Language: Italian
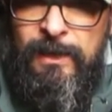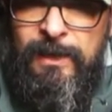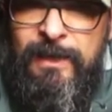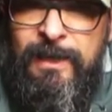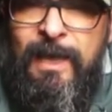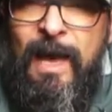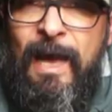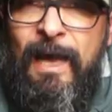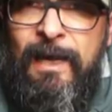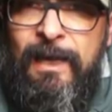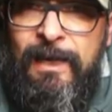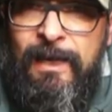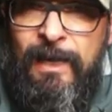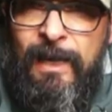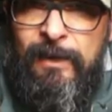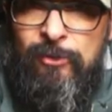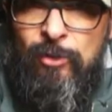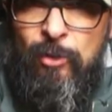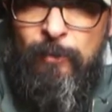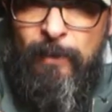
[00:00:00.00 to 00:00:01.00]

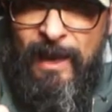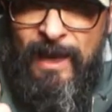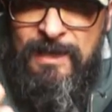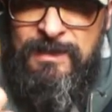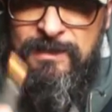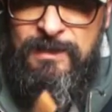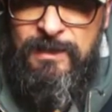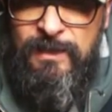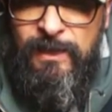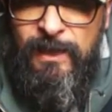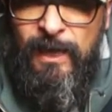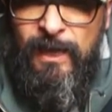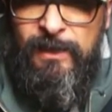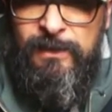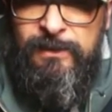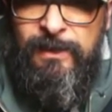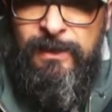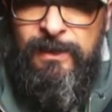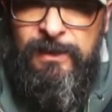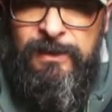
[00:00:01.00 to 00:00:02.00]
ricarica domestica
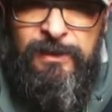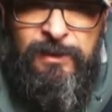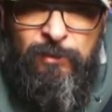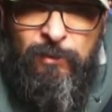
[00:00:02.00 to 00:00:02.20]
di, di,